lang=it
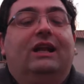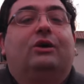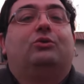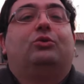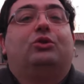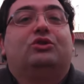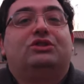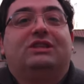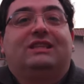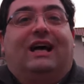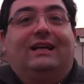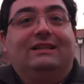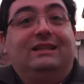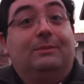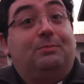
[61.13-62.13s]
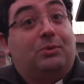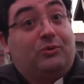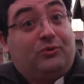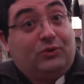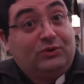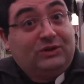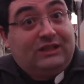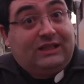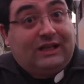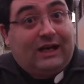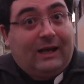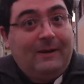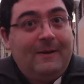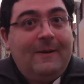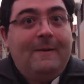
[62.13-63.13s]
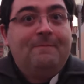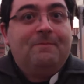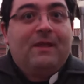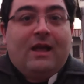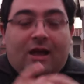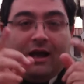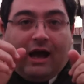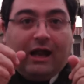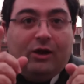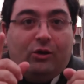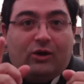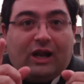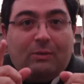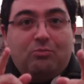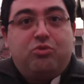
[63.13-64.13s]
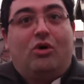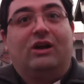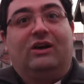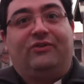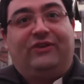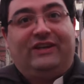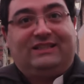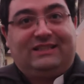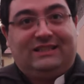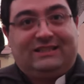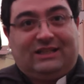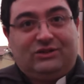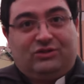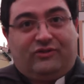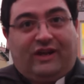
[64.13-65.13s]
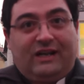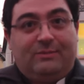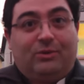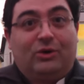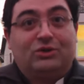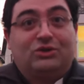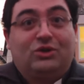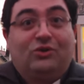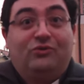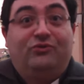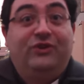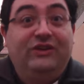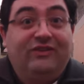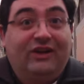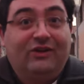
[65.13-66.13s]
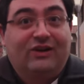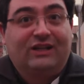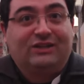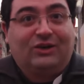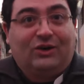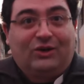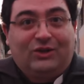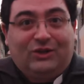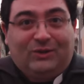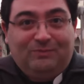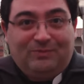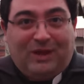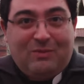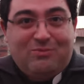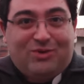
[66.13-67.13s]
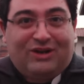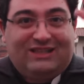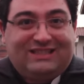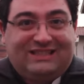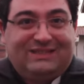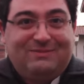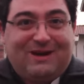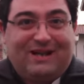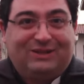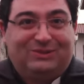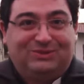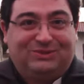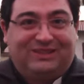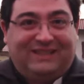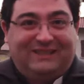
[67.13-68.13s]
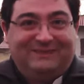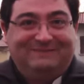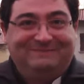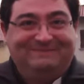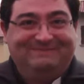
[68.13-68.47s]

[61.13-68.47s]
e la curiosità di approfondirla. Allora, buona festa di San Giovanni Bosco, viva l'oratorio e buona settimana a tutti!